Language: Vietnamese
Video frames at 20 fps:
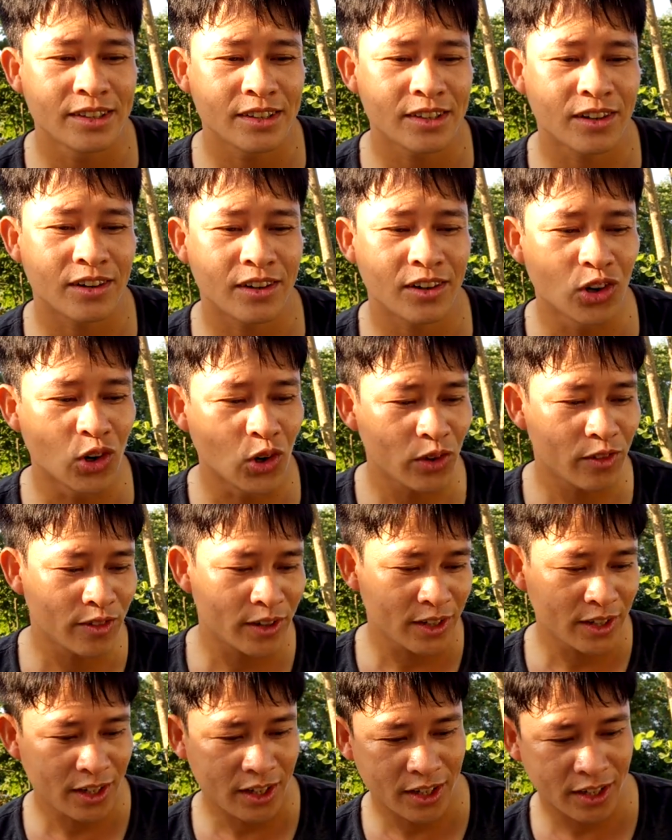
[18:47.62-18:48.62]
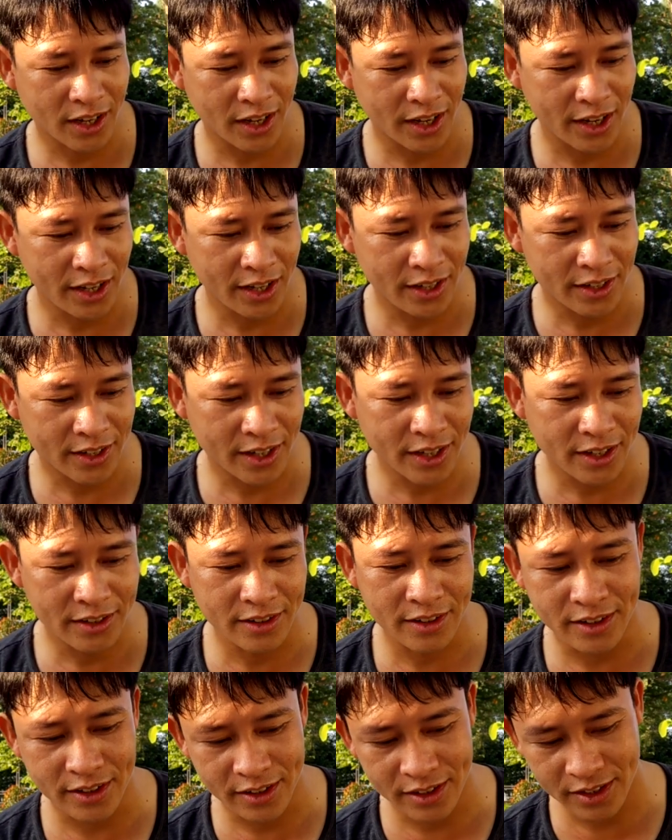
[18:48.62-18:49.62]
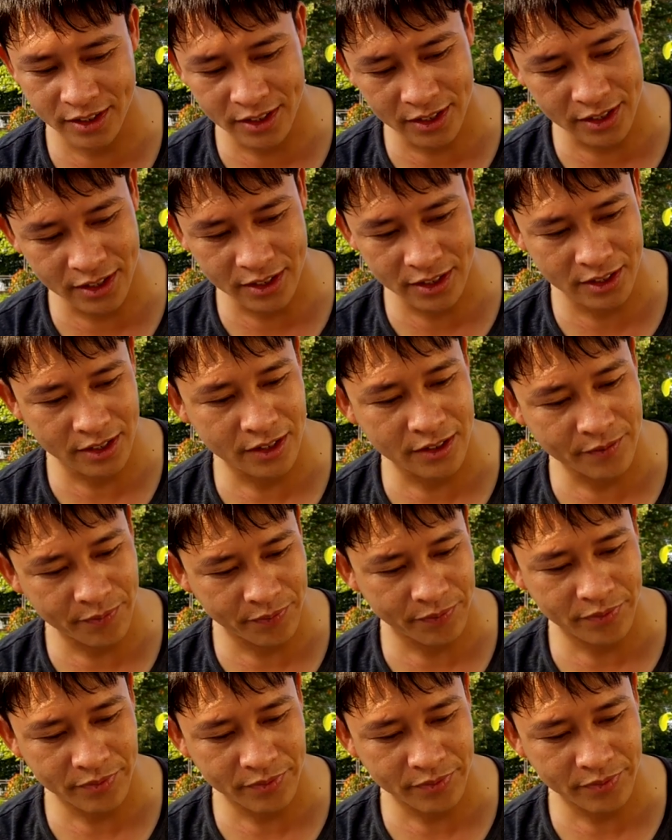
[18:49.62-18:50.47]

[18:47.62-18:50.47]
còn đối với là cái cái ngưỡng là là